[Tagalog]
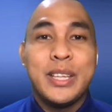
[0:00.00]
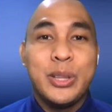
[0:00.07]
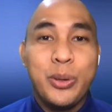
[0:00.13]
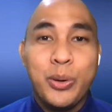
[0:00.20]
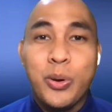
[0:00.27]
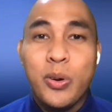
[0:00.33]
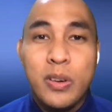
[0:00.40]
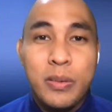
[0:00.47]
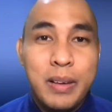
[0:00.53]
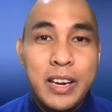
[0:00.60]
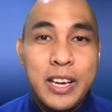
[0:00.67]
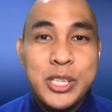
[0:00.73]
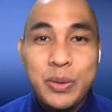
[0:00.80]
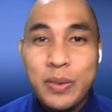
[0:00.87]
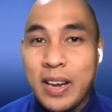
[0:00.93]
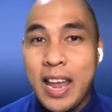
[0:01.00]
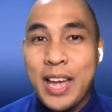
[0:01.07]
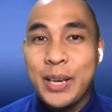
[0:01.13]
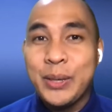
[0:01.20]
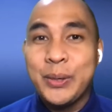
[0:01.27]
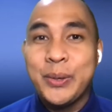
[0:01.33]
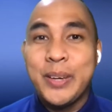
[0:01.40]
Dugong
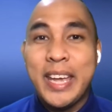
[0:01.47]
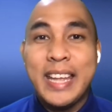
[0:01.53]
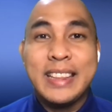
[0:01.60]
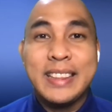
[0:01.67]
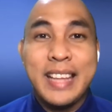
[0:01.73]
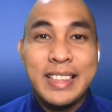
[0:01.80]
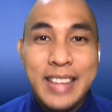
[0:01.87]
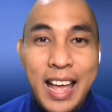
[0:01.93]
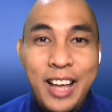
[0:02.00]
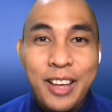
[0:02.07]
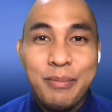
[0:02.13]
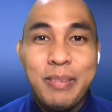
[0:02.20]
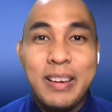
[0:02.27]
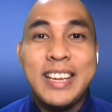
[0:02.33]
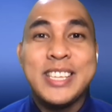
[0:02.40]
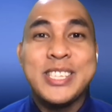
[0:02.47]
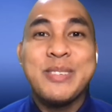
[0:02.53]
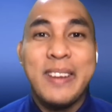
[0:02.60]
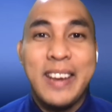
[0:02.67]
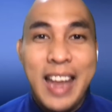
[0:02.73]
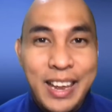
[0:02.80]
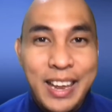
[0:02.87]
Valenzuelano, and Patak
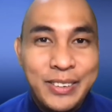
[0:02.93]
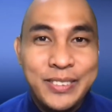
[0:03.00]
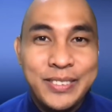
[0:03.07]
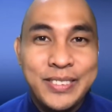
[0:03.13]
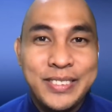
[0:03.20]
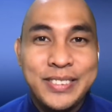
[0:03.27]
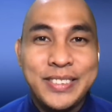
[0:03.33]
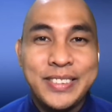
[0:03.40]
Valenzuelano.